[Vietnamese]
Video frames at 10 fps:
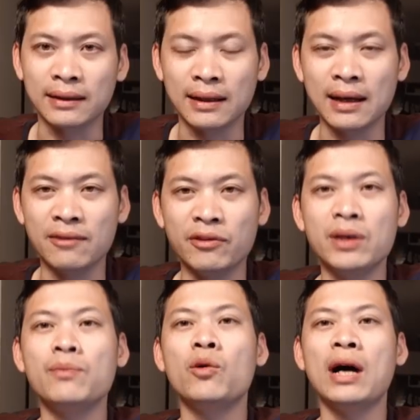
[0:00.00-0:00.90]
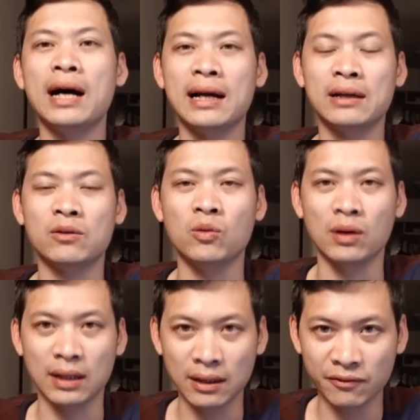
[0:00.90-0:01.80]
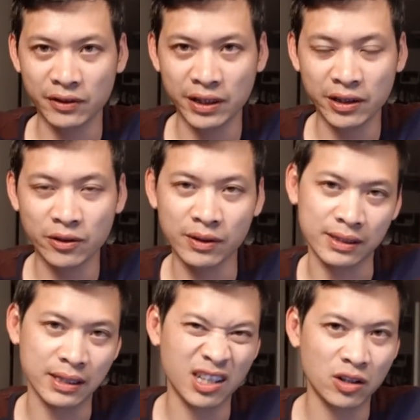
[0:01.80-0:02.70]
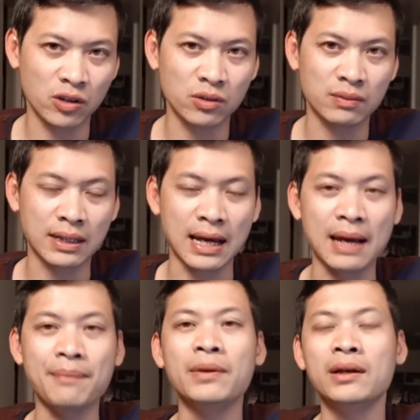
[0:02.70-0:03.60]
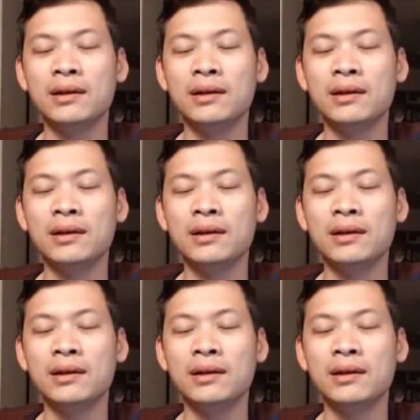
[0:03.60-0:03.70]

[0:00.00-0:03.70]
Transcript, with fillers: đến hành vi mua hàng của các video ở trên nội dung trẻ em